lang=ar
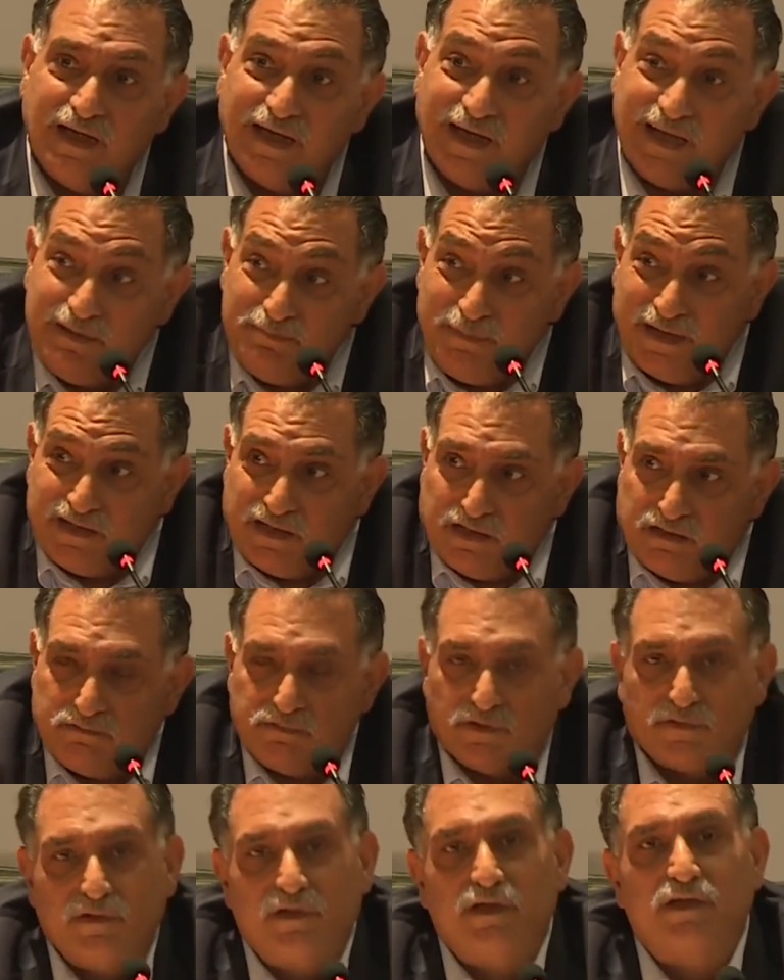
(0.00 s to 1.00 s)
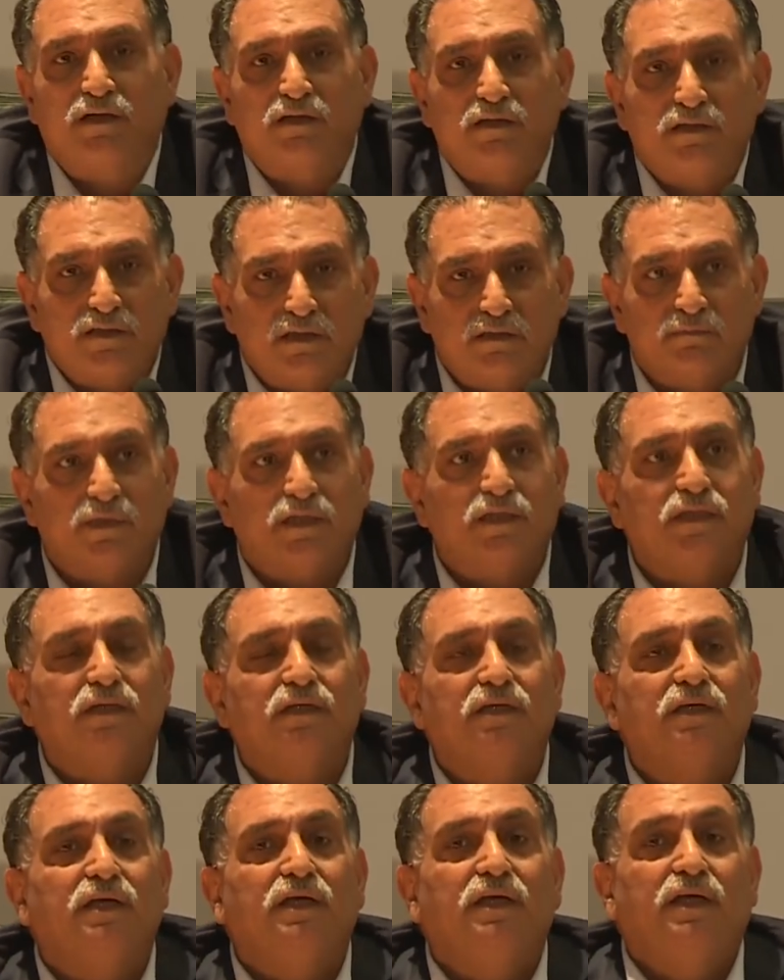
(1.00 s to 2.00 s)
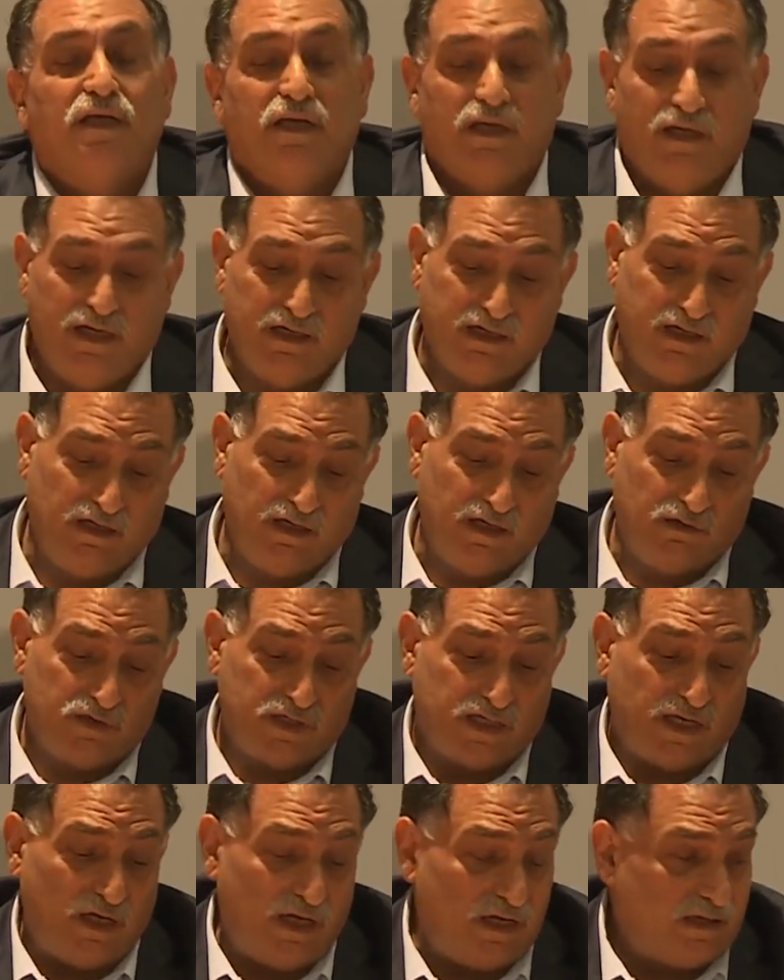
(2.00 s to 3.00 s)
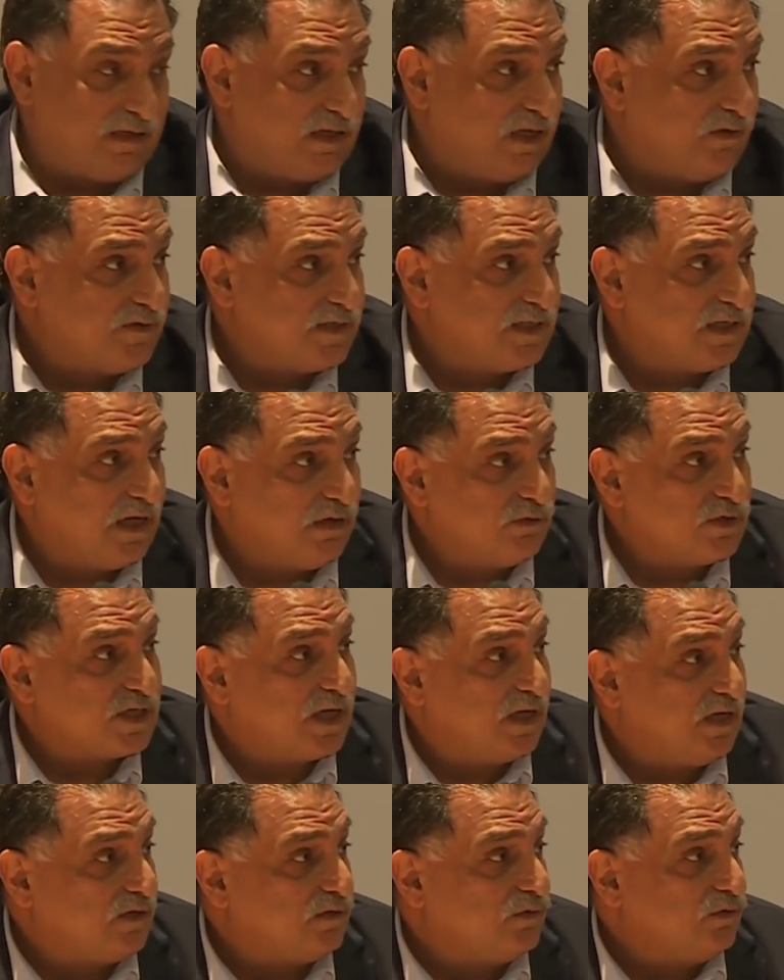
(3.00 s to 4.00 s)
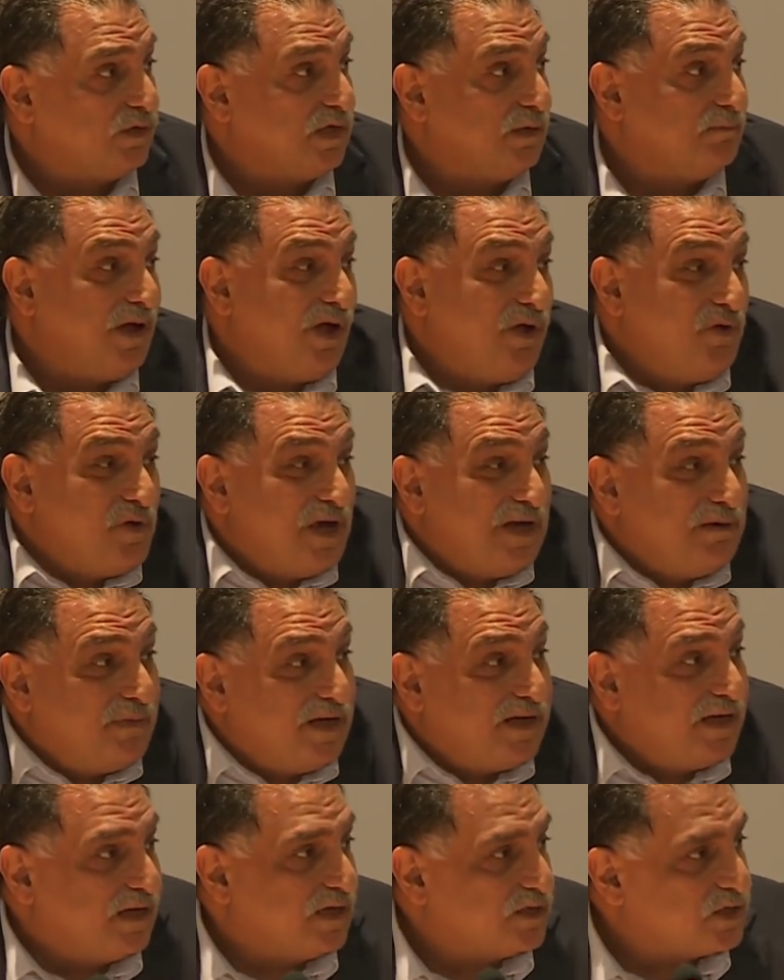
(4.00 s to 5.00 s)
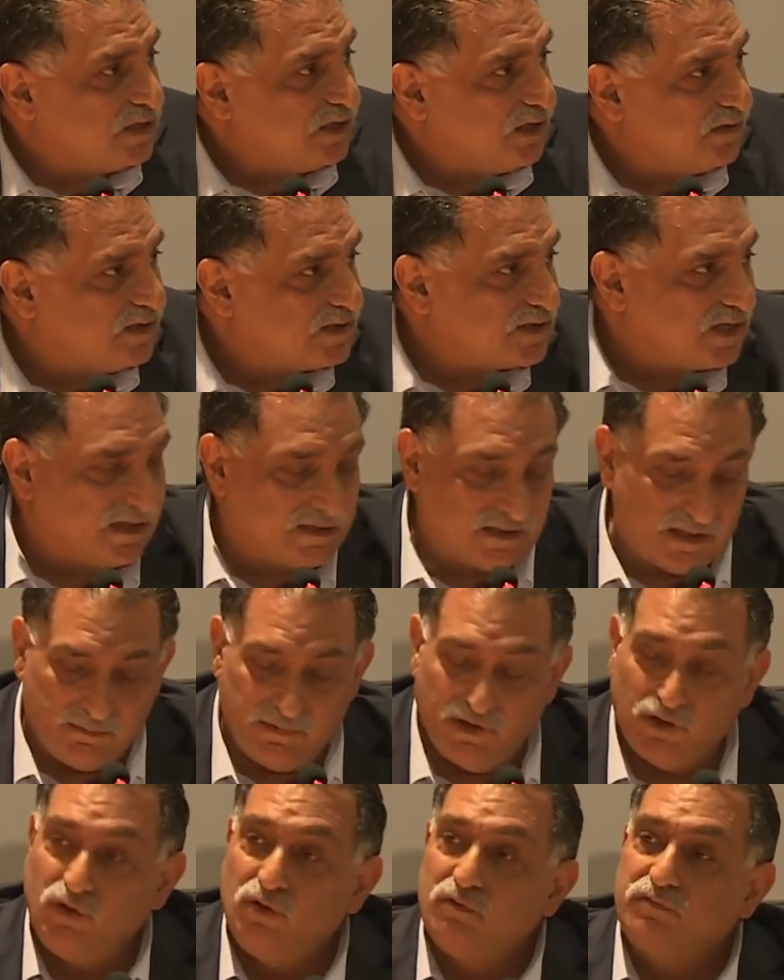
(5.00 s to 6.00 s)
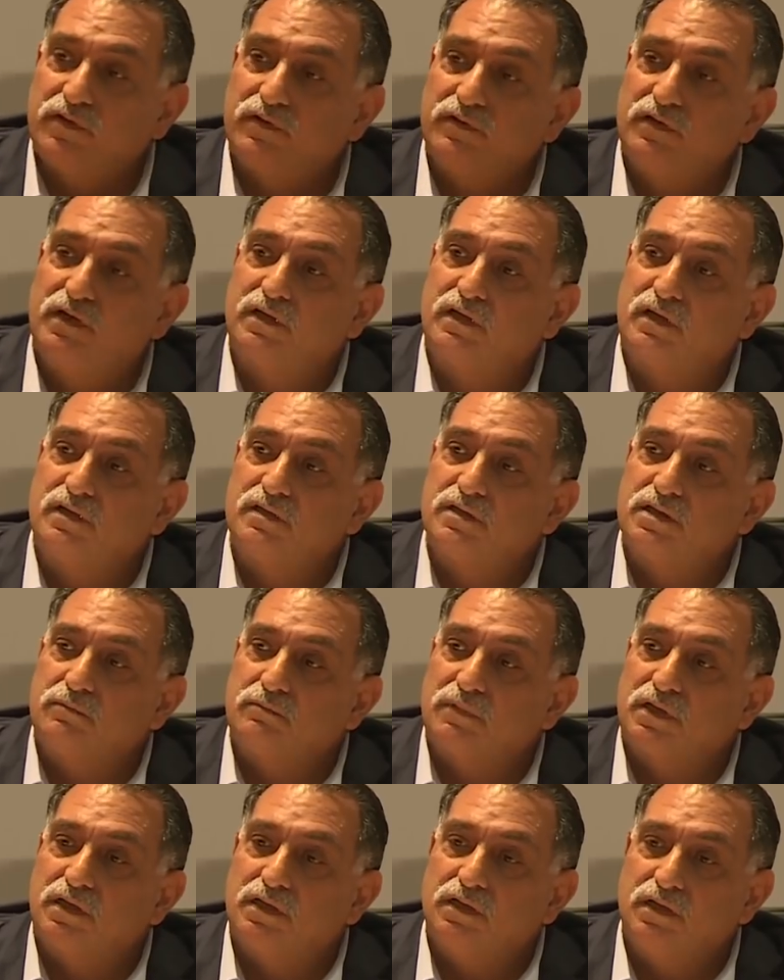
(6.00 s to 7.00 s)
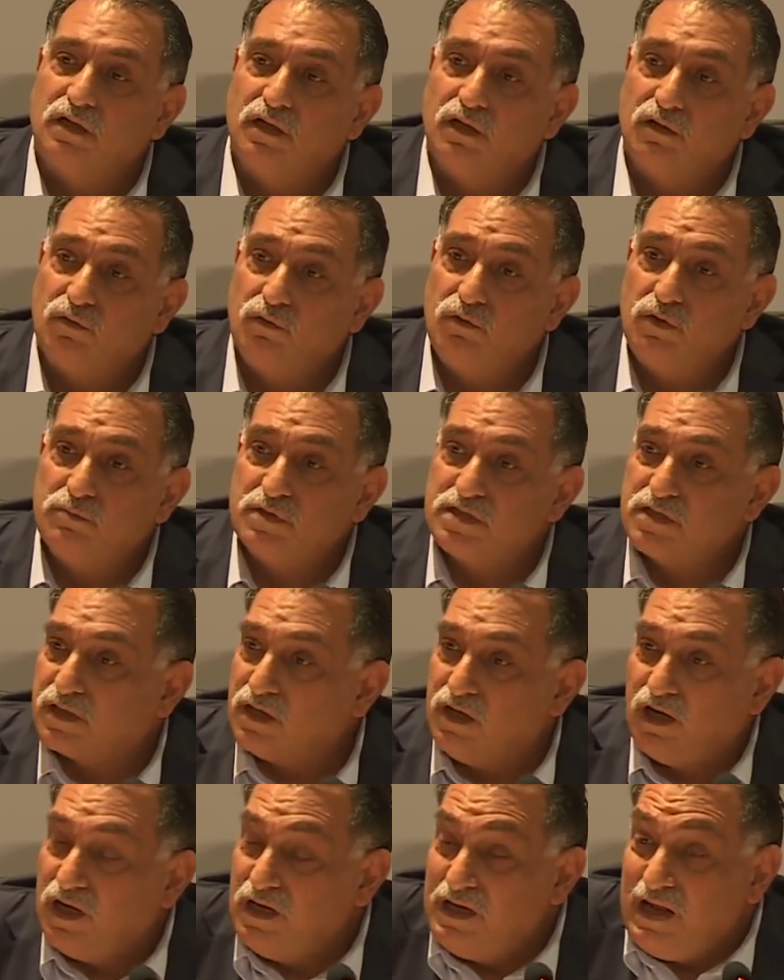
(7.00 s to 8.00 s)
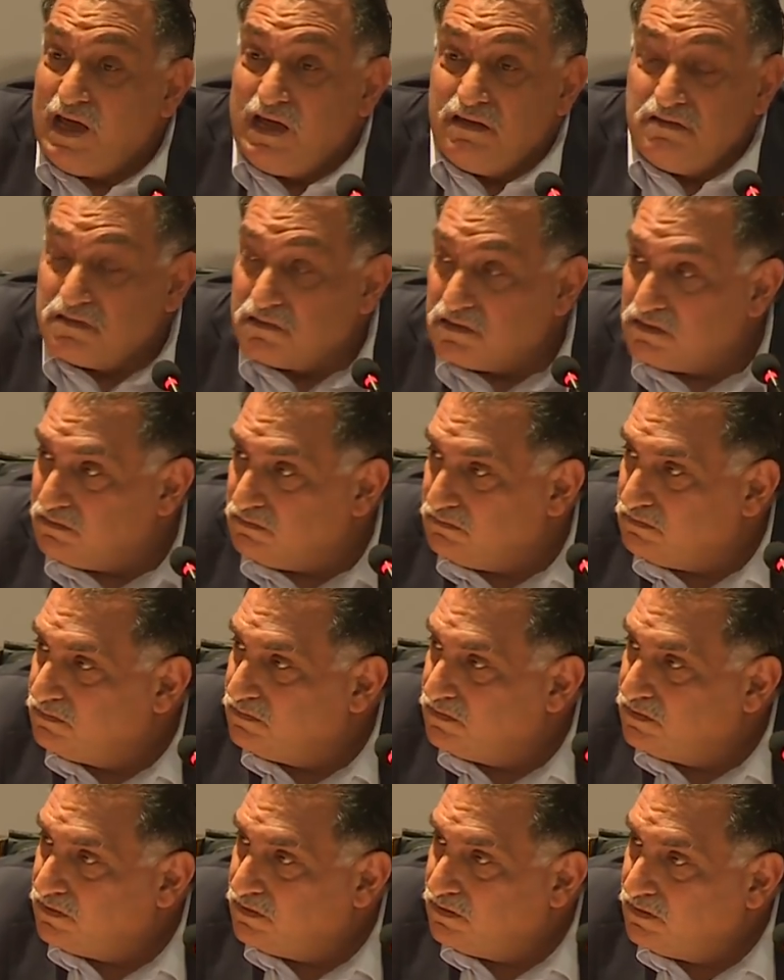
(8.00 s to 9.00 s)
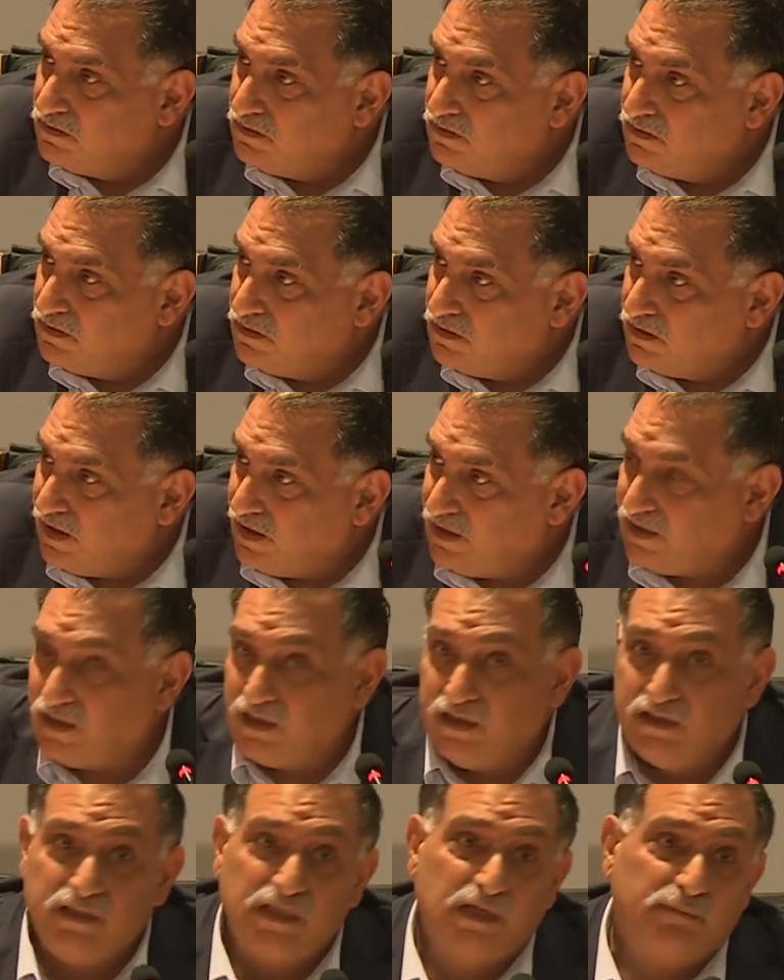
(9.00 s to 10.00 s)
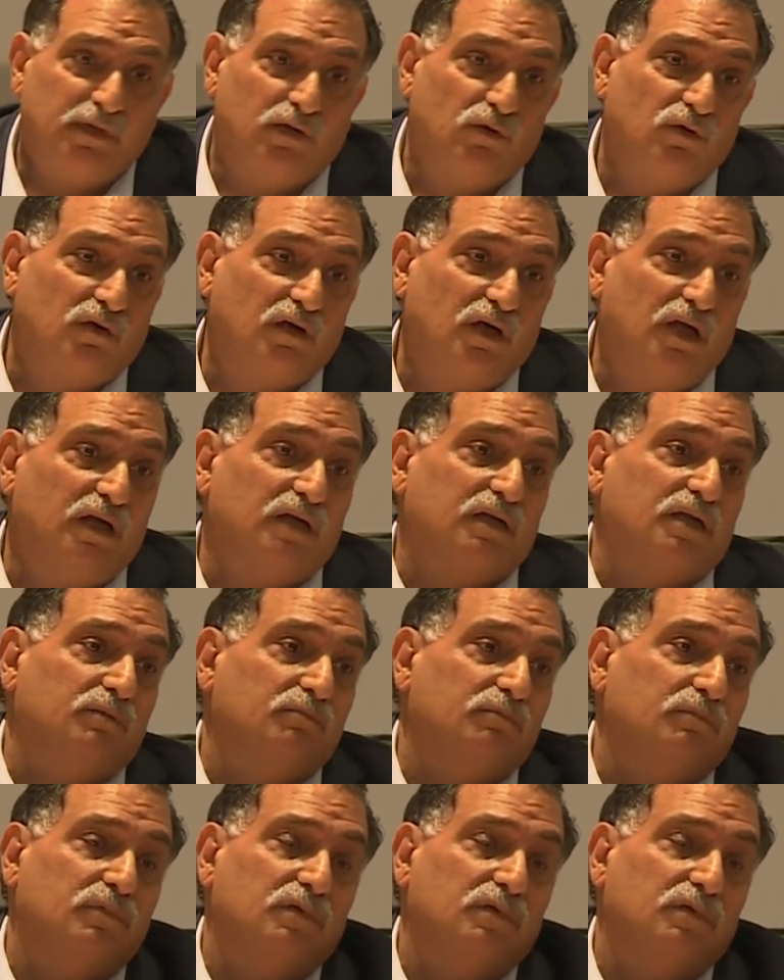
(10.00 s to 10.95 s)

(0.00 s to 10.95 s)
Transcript: للبدء في الظاهرة الاجتماعية لكن لو سألت نفسي أو سألتوني ما هو المنهج الذي سأتبعه في الظاهرة الاجتماعية أقول بصراحة لا أدري أنا عندما أقارن